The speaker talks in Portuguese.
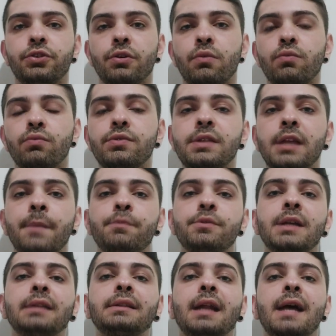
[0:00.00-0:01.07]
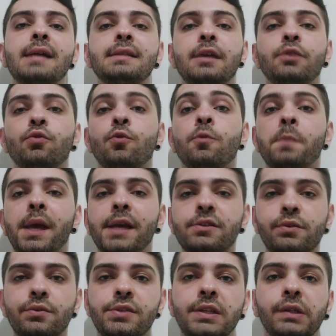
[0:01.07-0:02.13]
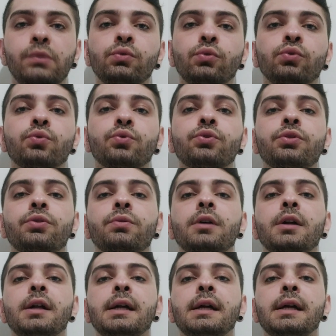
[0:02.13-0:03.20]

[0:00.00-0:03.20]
de alguns tempos atrás aí, do começo do segundo turno.